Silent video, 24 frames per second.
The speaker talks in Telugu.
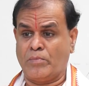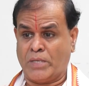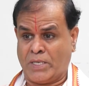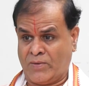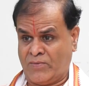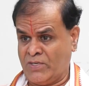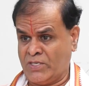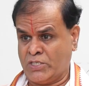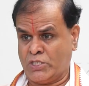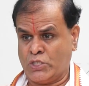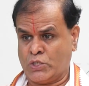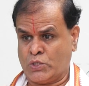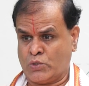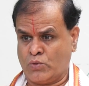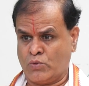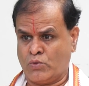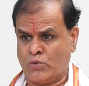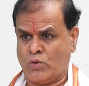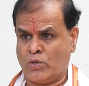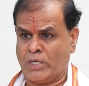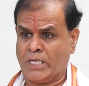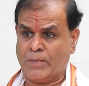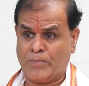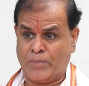
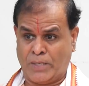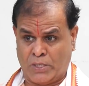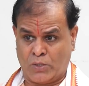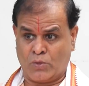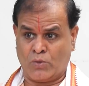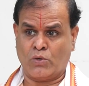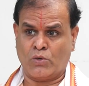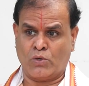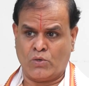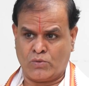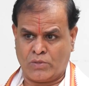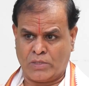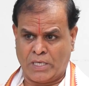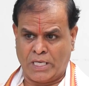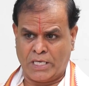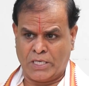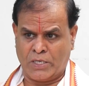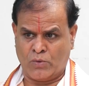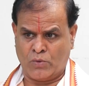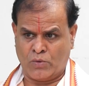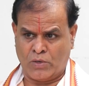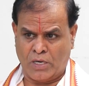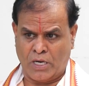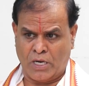ప్రవేశిస్తుందో అంటే పదకొండో
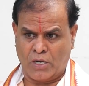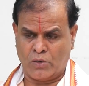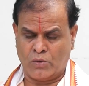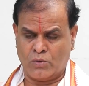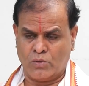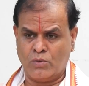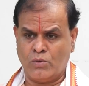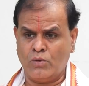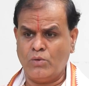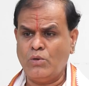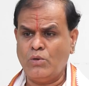తారీఖు నాడు